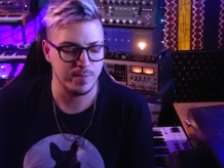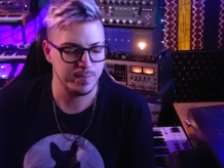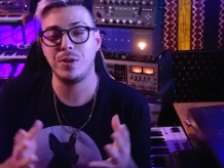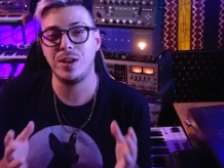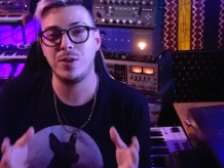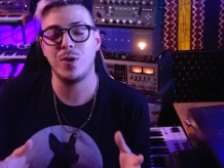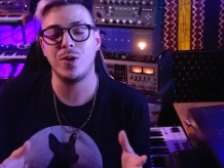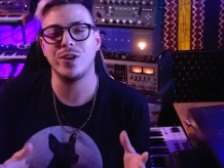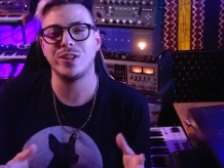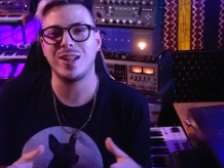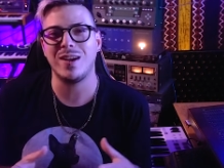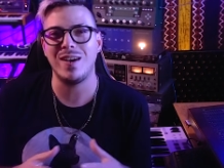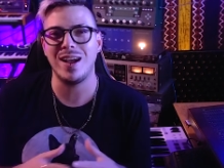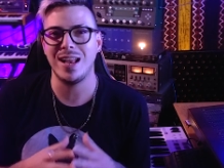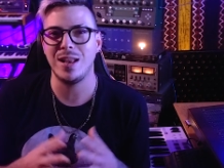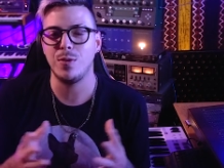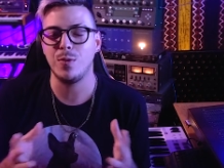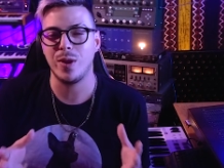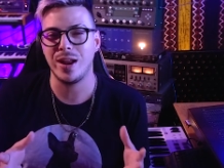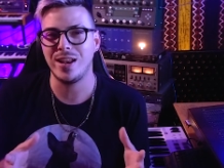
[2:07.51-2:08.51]
Y luego estaba
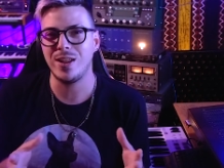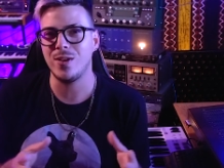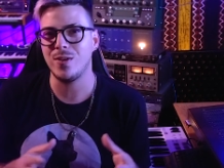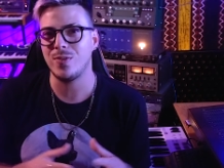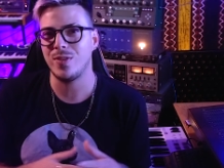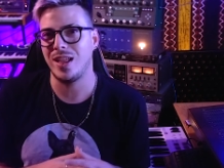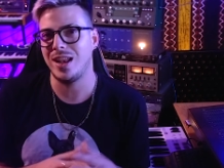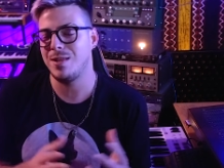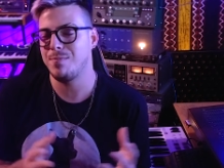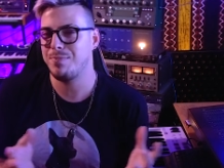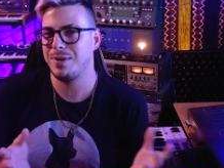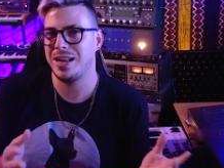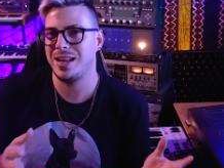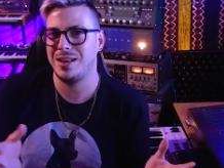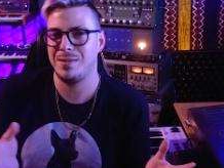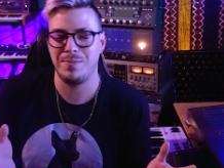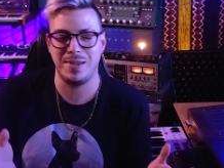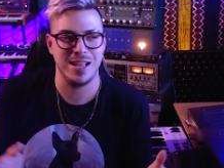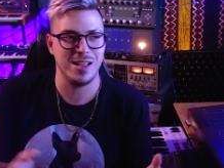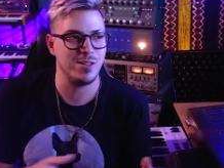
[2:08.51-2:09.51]
el dueño del
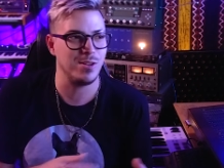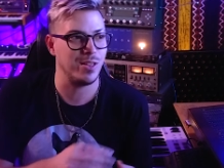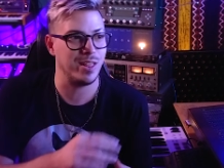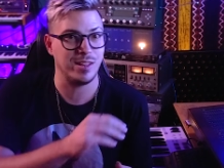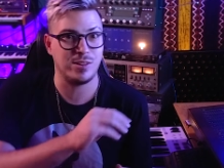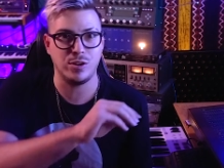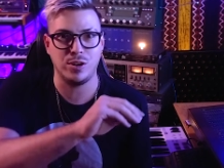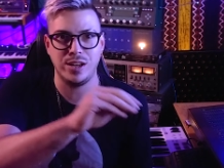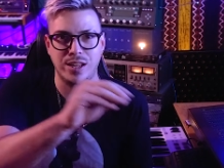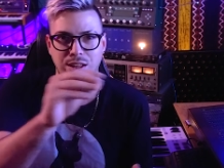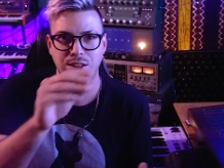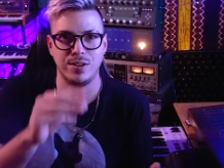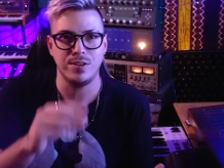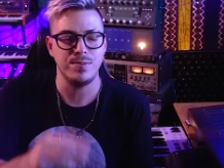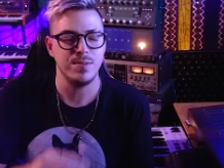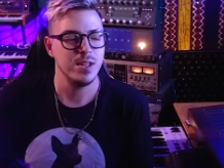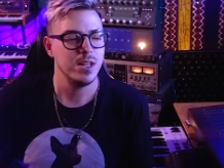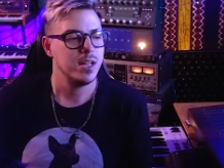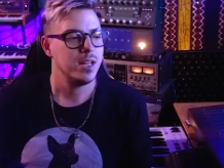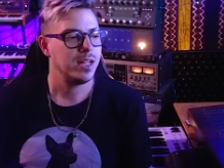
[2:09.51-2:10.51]
emprendimiento de sonido,